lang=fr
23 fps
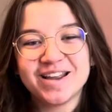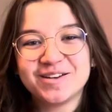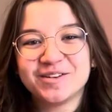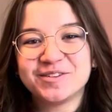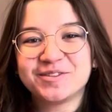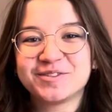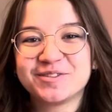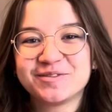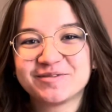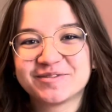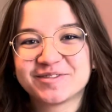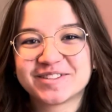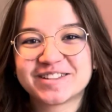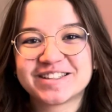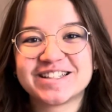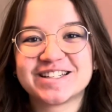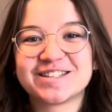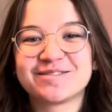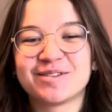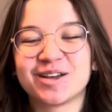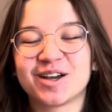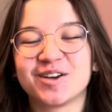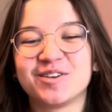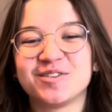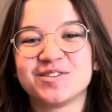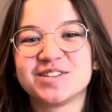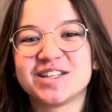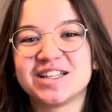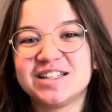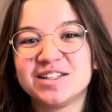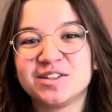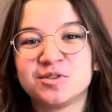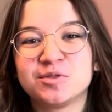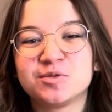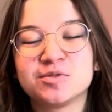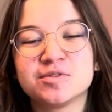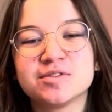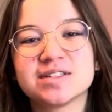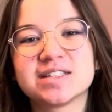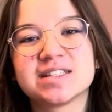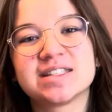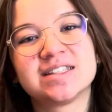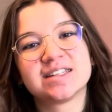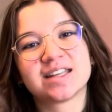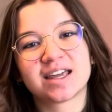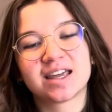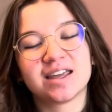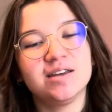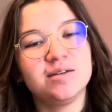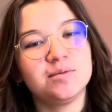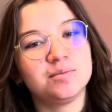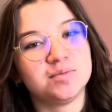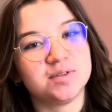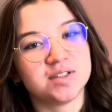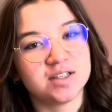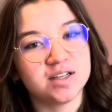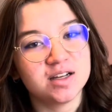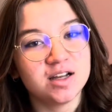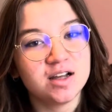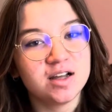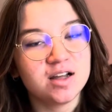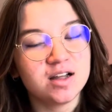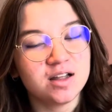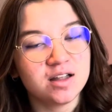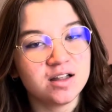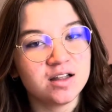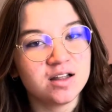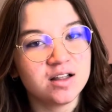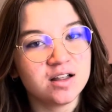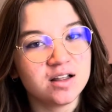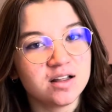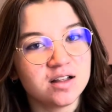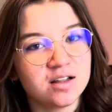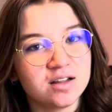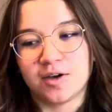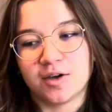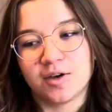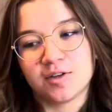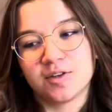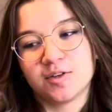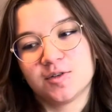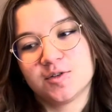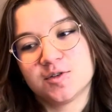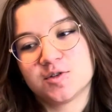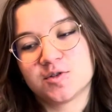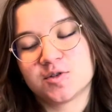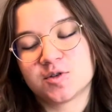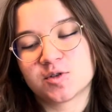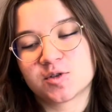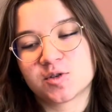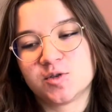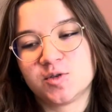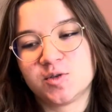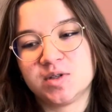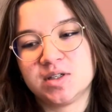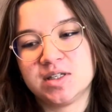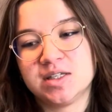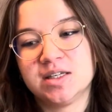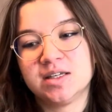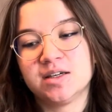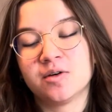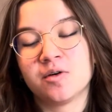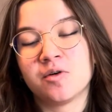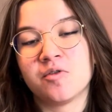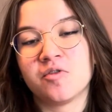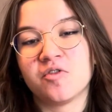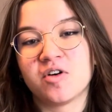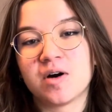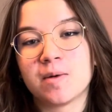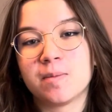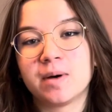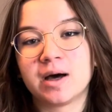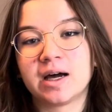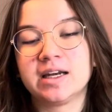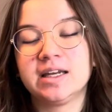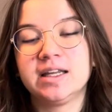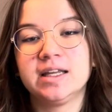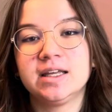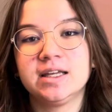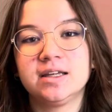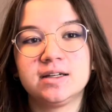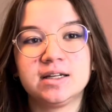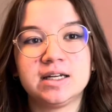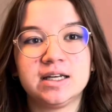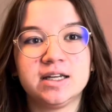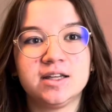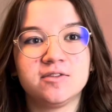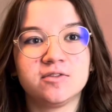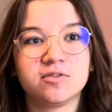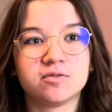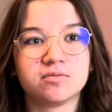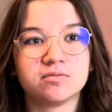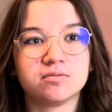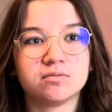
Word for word: tout le monde, j'espère que vous allez tous très bien. Euh, aujourd'hui, on va parler livre